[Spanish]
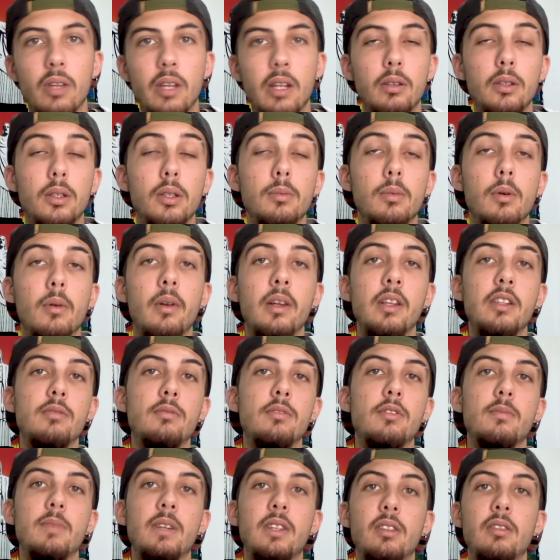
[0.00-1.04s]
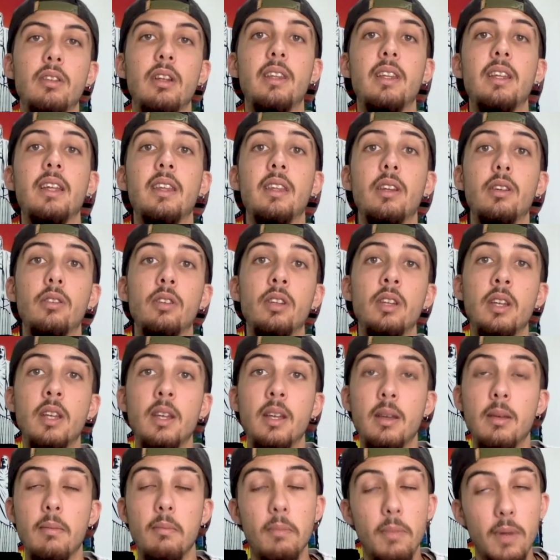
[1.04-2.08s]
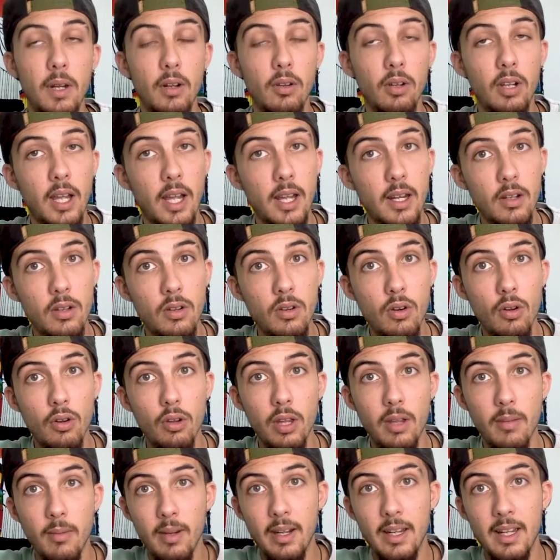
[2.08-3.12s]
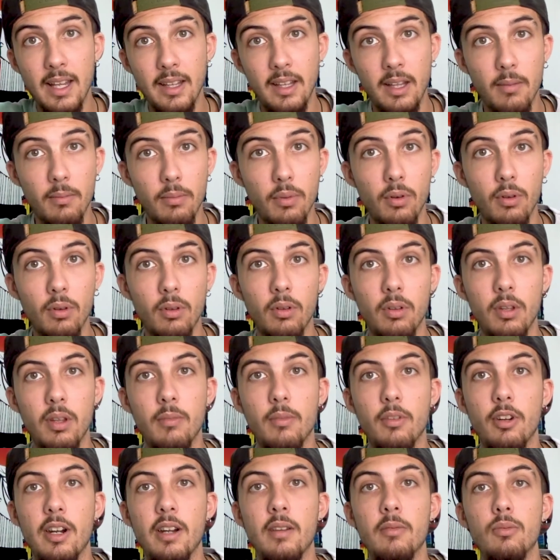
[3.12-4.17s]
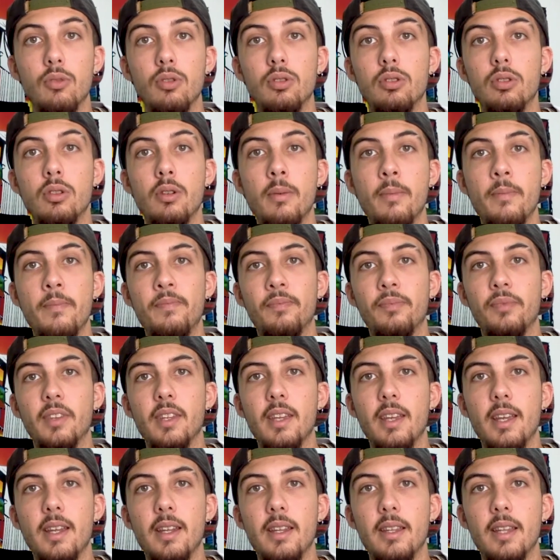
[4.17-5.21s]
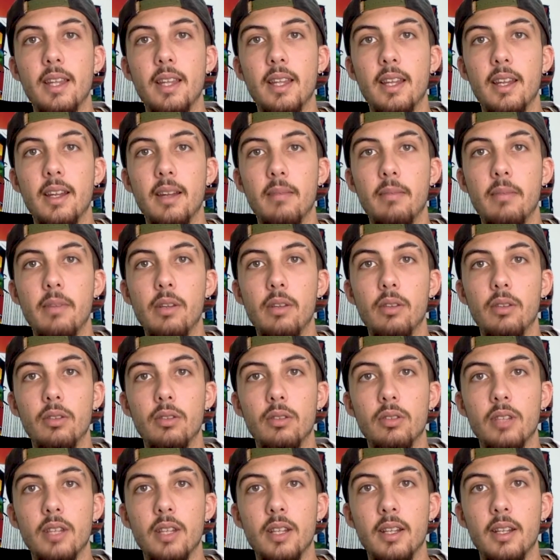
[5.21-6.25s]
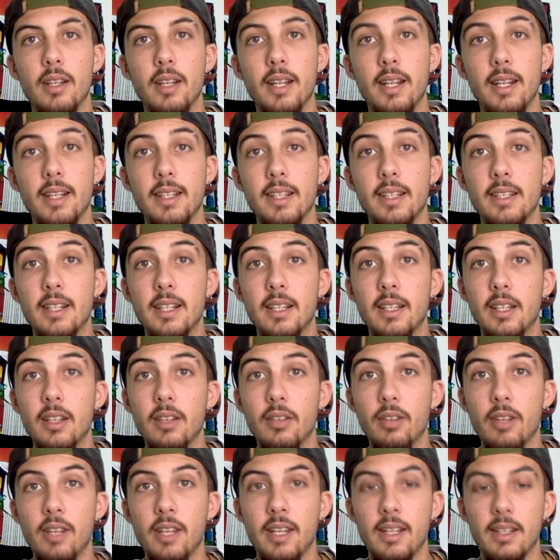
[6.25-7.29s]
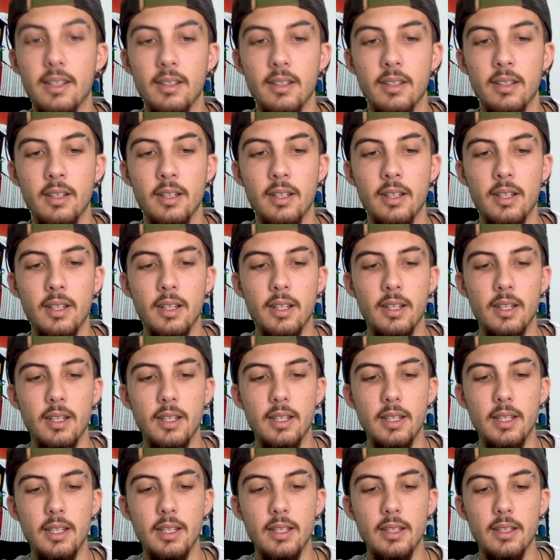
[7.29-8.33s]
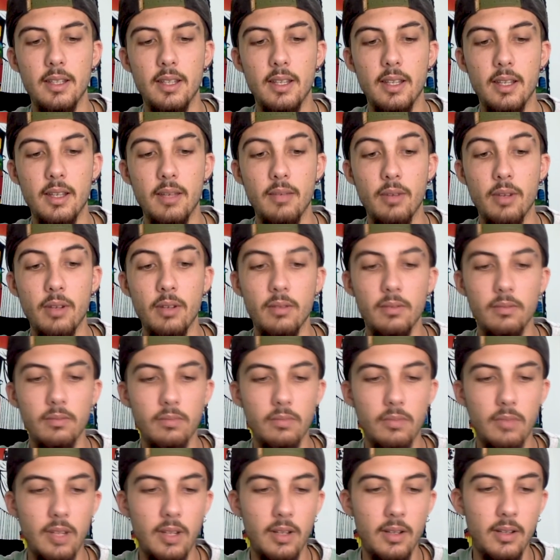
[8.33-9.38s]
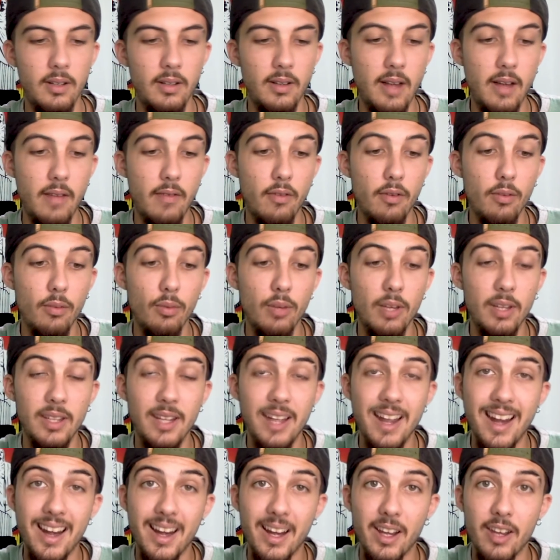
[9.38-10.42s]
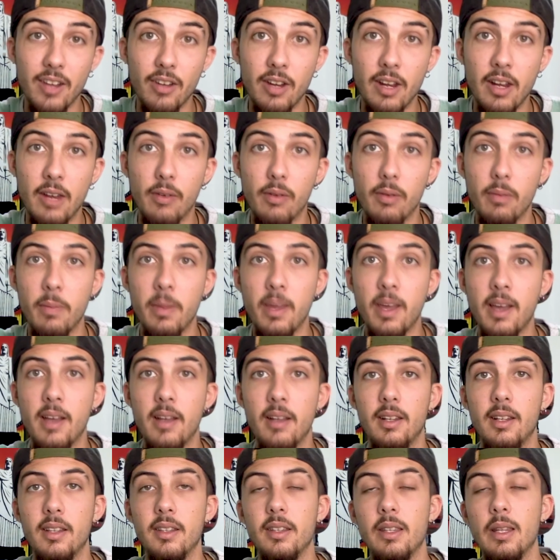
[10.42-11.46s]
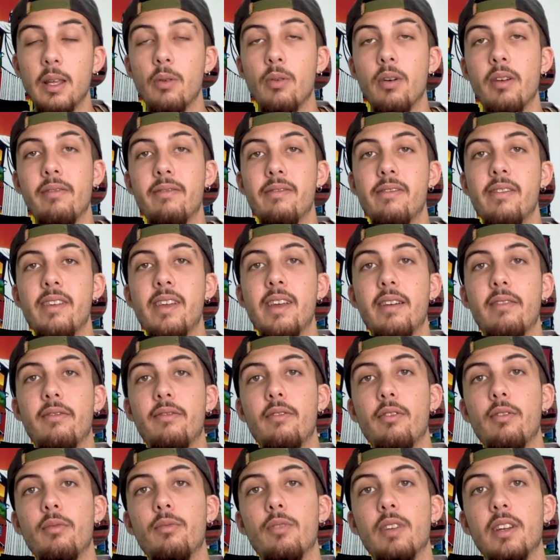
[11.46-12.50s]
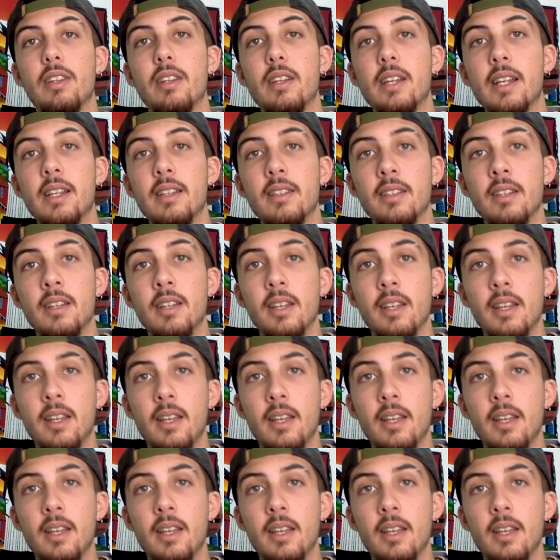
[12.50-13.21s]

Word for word: del automovilismo español a día de hoy, pero que no debería tampoco demorar mucho en tener pilotos en esas categorías. Y es que, bueno, en la Fórmula 3 regional europea, la antigua FIA Fórmula 3,